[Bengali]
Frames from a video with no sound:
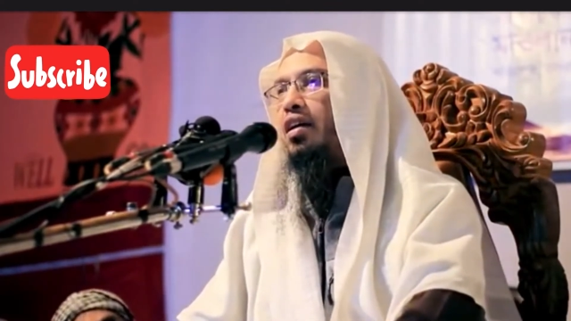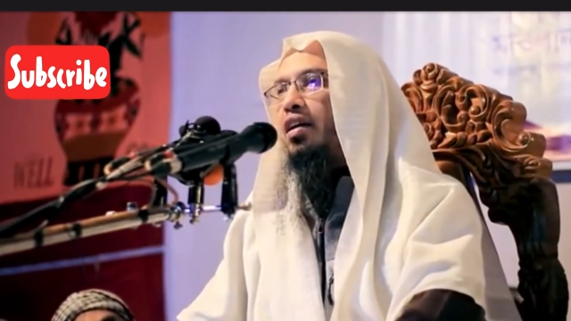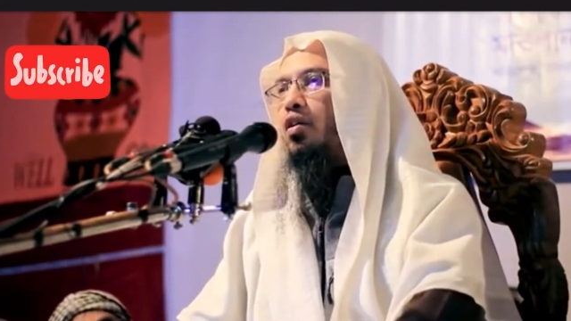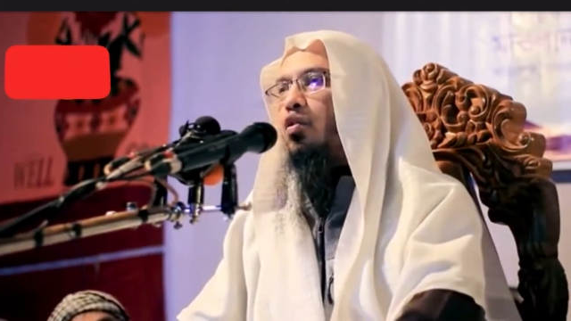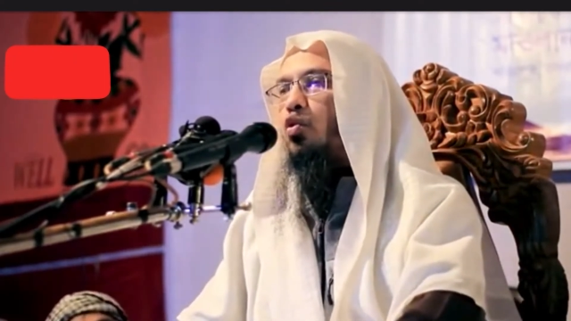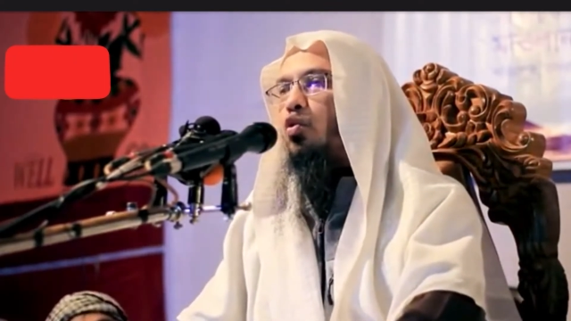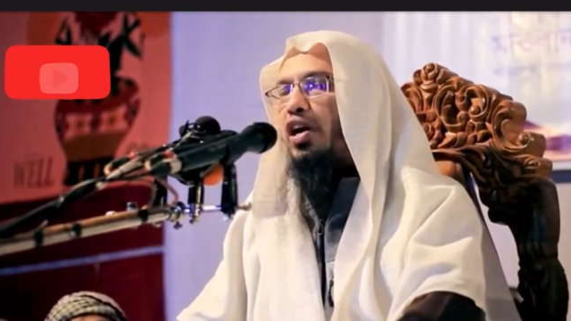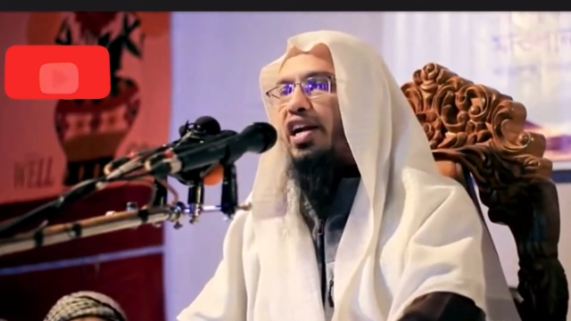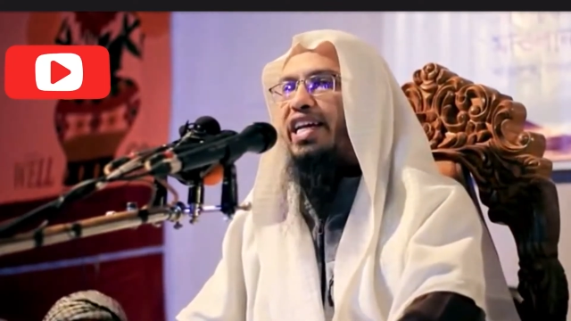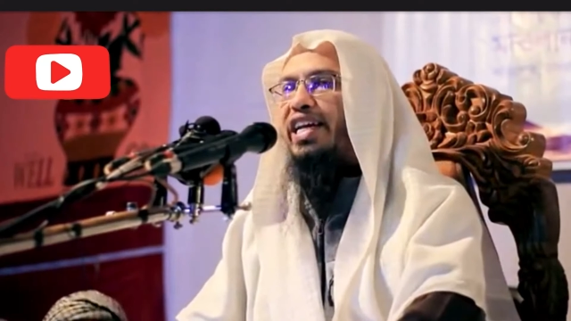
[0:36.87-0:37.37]

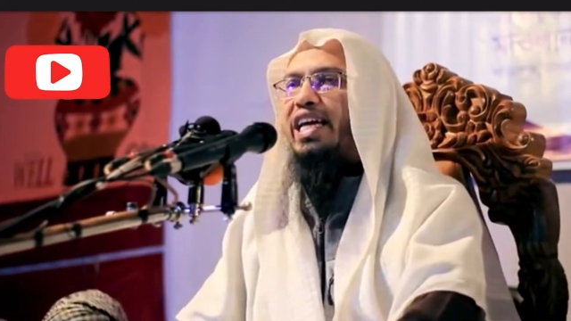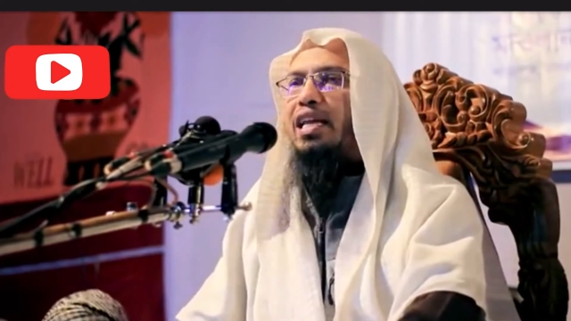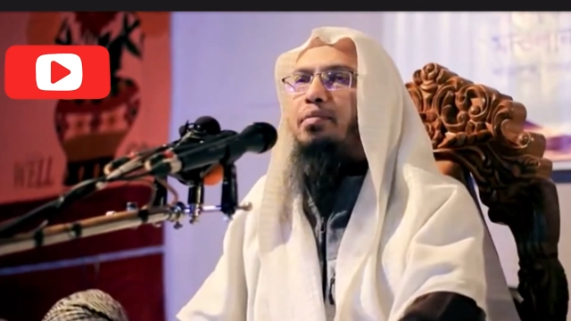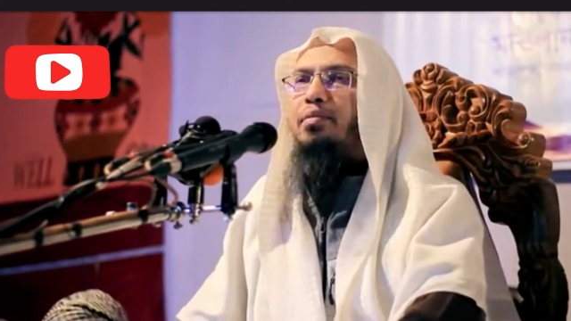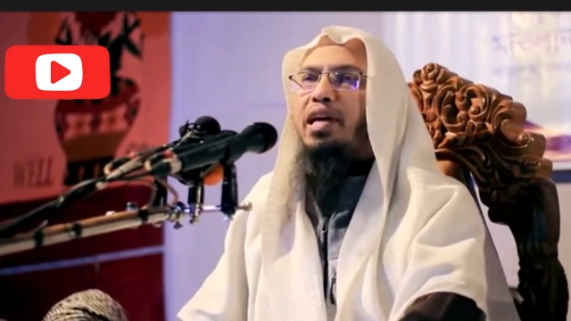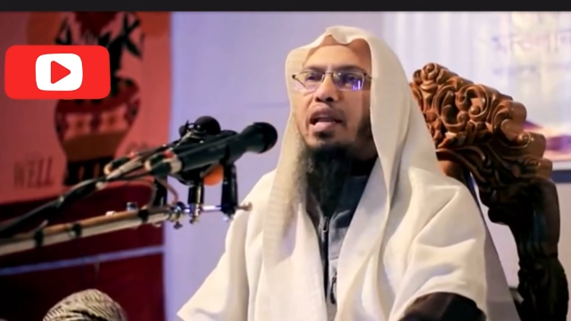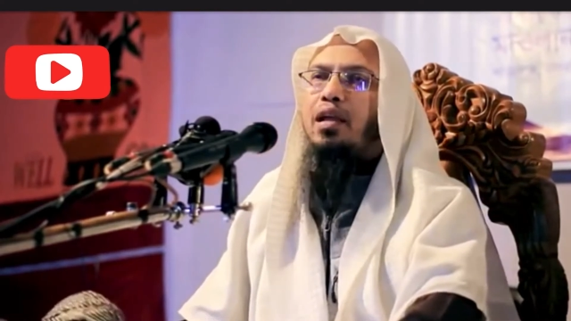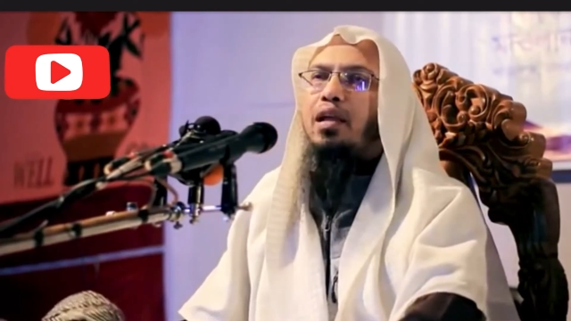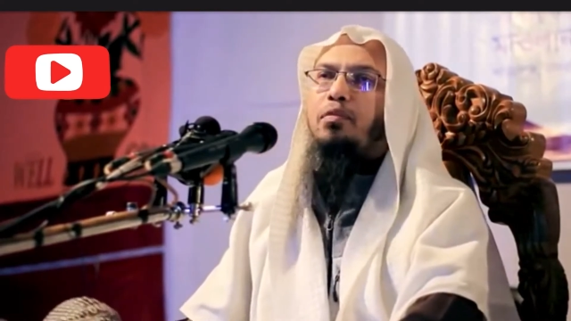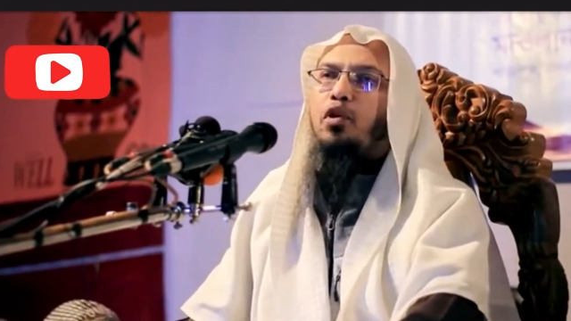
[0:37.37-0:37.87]
কোরআনে কারিমে
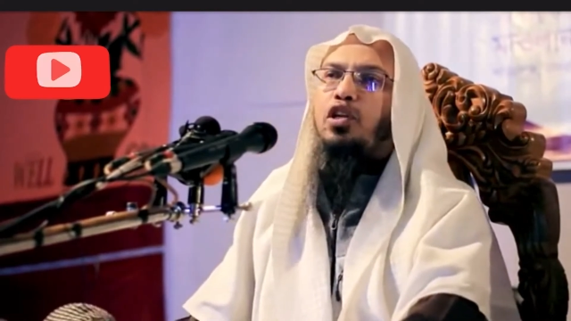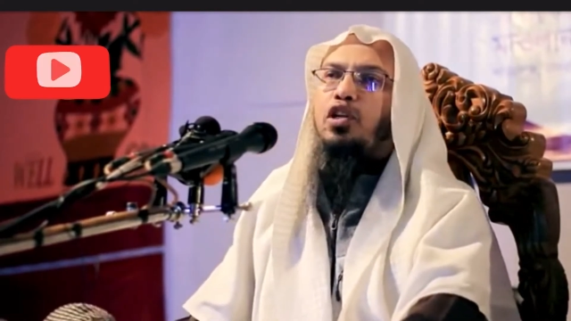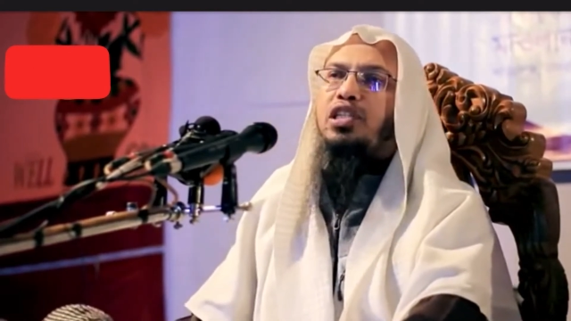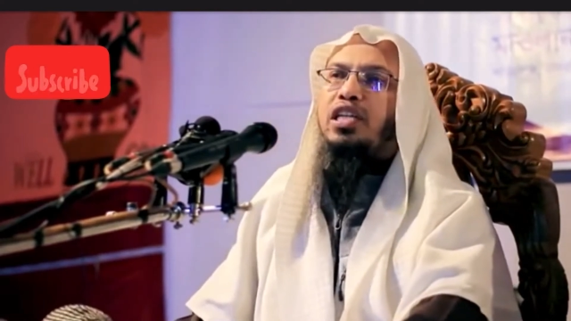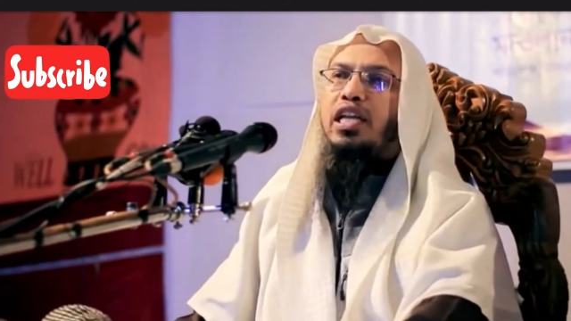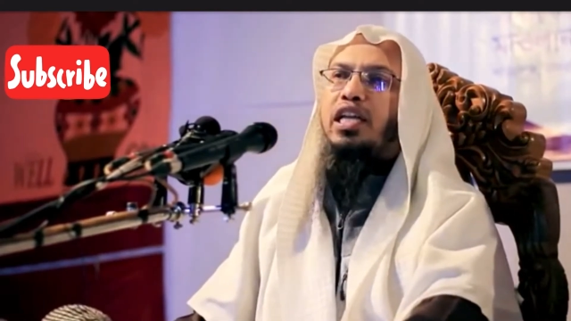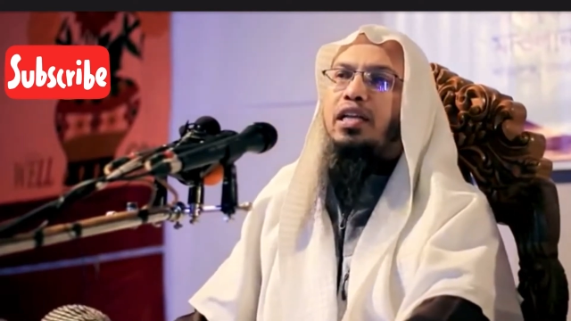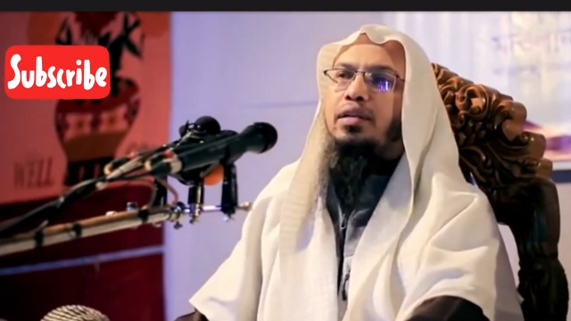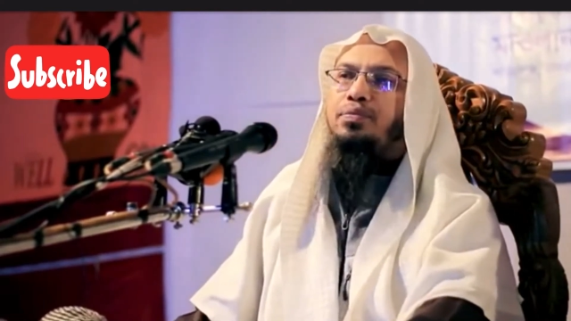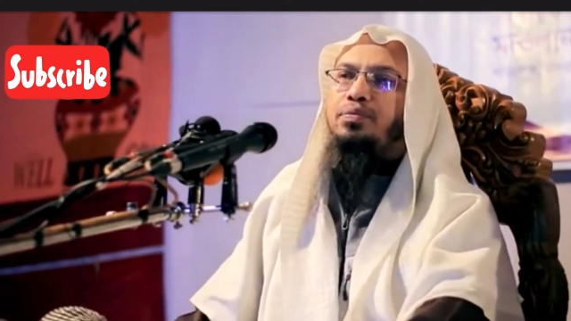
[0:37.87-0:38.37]
আল্লাহ
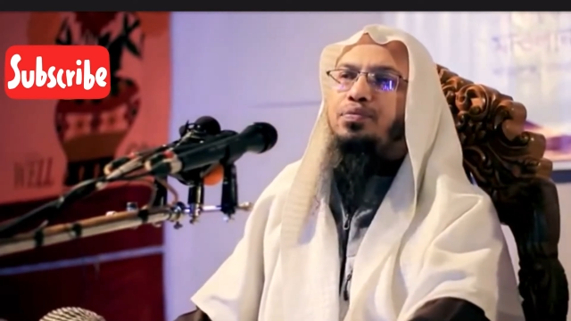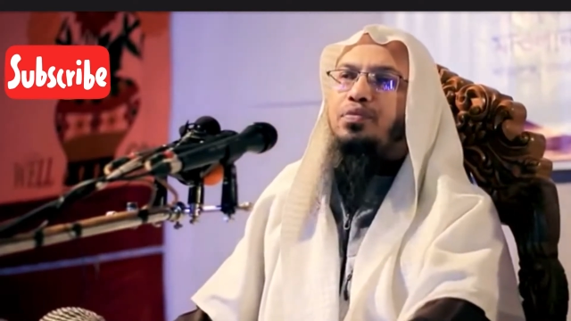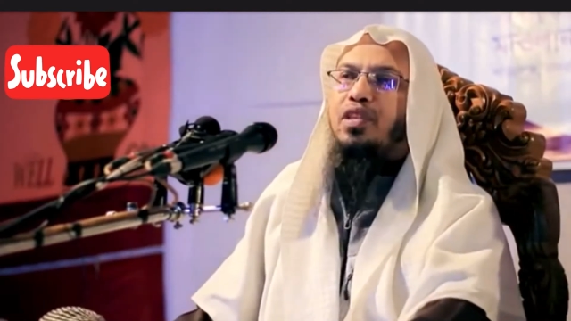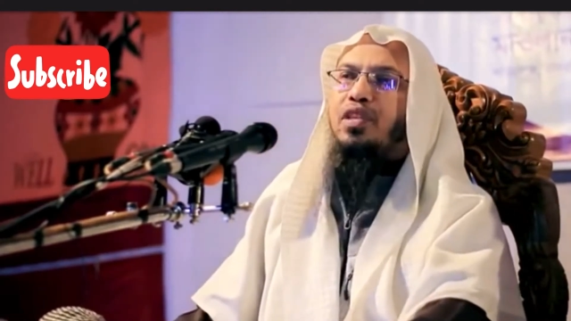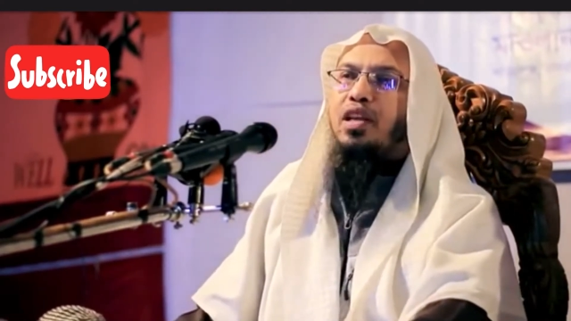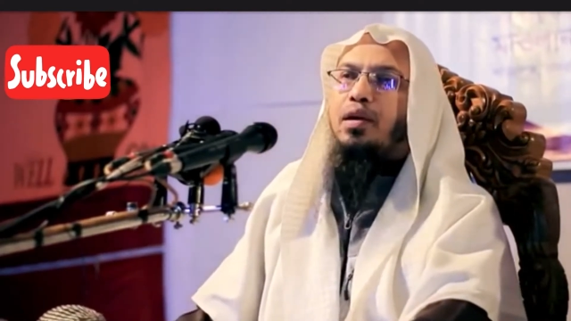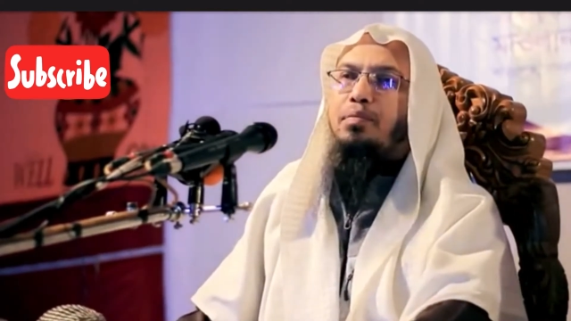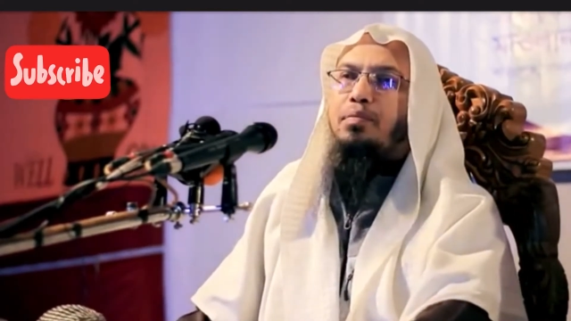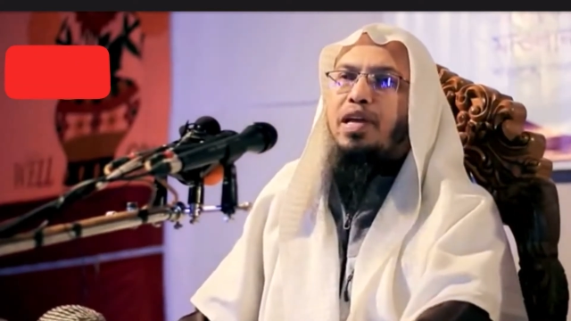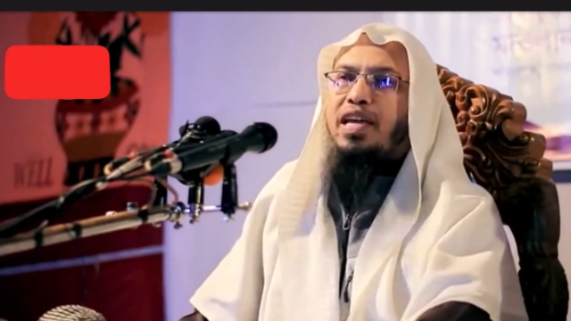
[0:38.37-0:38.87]
বলেছেন
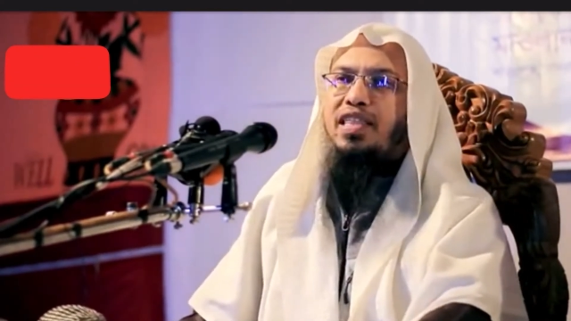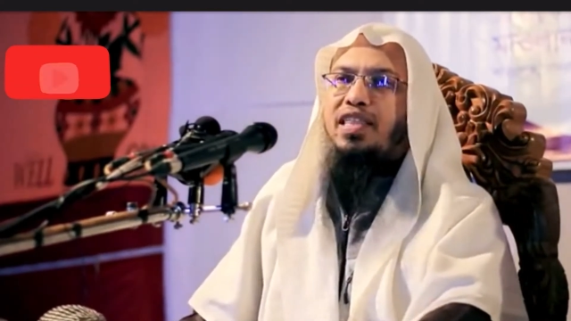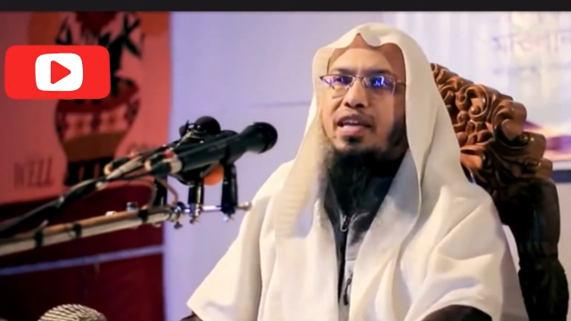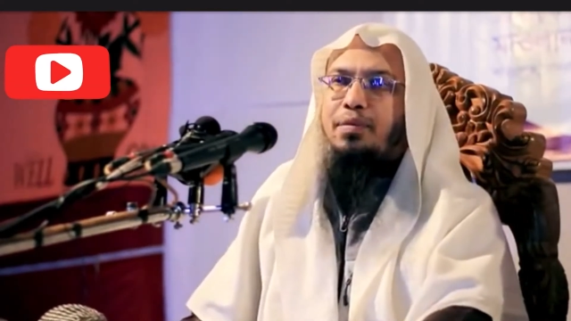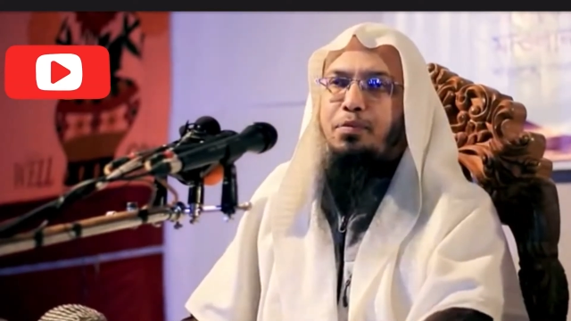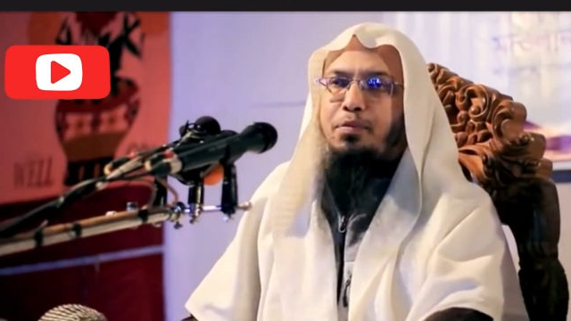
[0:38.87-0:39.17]
মেয়েদের